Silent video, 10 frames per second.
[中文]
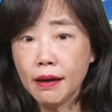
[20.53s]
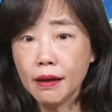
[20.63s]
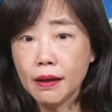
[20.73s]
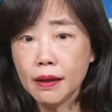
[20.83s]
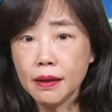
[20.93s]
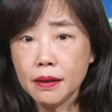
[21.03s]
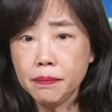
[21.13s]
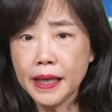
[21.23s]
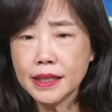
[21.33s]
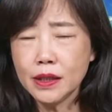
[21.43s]
呃
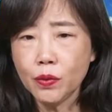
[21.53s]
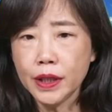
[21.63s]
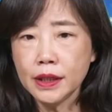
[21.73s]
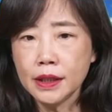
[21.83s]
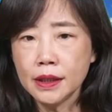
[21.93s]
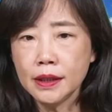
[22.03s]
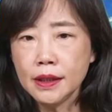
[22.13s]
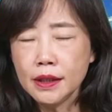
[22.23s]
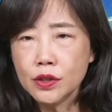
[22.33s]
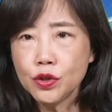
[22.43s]
拜习会呢
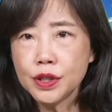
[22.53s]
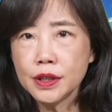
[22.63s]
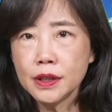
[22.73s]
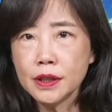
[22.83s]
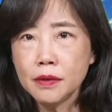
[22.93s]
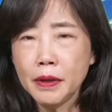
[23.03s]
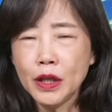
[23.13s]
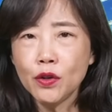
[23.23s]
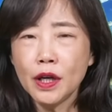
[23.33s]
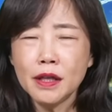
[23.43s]
就是
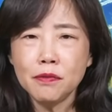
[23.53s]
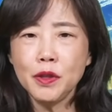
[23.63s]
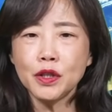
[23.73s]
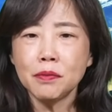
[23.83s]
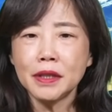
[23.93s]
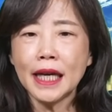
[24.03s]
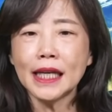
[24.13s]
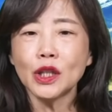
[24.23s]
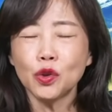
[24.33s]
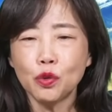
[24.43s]
没有啊没有什么太
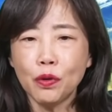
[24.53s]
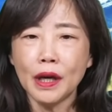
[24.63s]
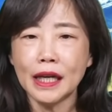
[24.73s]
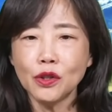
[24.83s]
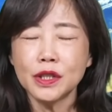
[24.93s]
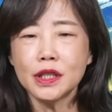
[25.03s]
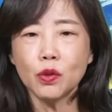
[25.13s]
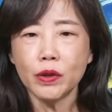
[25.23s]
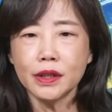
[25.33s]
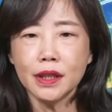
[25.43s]
大的突破啦，就只
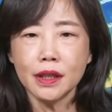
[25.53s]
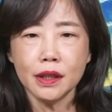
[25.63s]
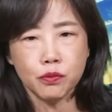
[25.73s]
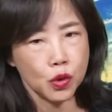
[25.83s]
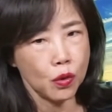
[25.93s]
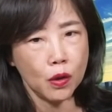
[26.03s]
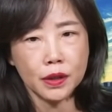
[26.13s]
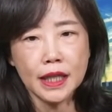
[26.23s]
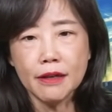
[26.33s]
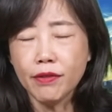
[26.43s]
是稳定而已。错，
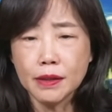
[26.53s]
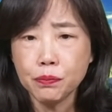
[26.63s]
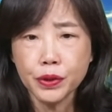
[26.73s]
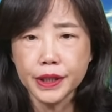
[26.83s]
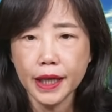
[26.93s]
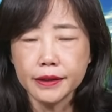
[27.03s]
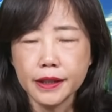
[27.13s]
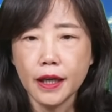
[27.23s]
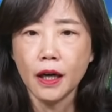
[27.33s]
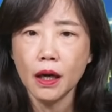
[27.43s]
我的看法不一样
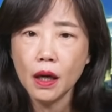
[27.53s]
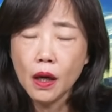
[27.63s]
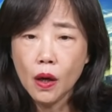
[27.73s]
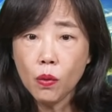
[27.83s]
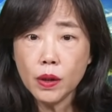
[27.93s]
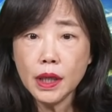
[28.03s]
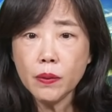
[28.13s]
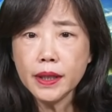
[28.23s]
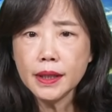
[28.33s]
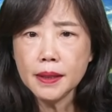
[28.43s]
的哈。我
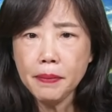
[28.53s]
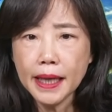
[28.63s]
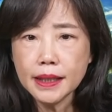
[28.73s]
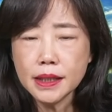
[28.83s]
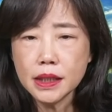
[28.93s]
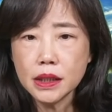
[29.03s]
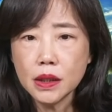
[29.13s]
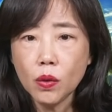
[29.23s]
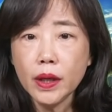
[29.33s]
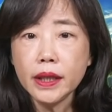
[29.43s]
认为呢拜
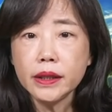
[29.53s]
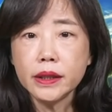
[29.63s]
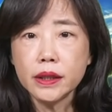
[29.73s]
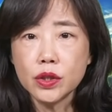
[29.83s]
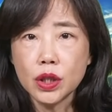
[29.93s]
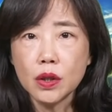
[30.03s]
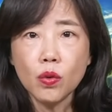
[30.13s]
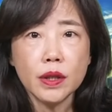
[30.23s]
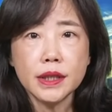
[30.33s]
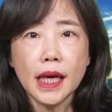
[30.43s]
习会的成
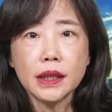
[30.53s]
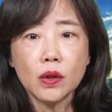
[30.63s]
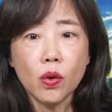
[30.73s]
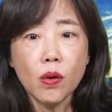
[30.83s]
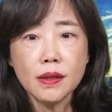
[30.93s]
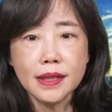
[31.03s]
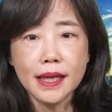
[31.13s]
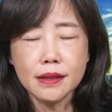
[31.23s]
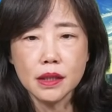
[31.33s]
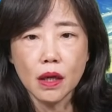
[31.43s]
果以及它的扩
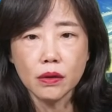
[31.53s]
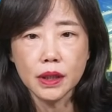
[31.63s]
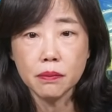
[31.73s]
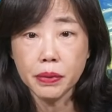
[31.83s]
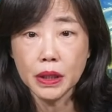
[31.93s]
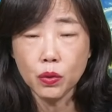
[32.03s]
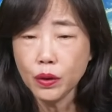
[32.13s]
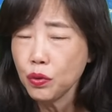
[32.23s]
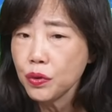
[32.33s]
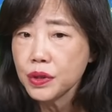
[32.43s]
散效应比
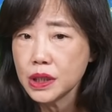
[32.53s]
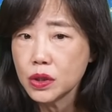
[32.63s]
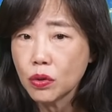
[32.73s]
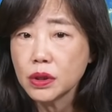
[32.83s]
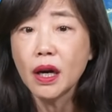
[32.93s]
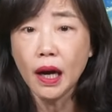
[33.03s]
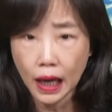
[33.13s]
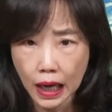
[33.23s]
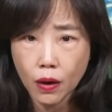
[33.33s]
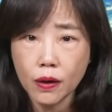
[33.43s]
预预期中的
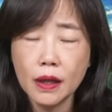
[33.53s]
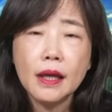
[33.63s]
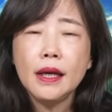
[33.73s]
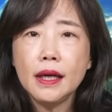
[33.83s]
好，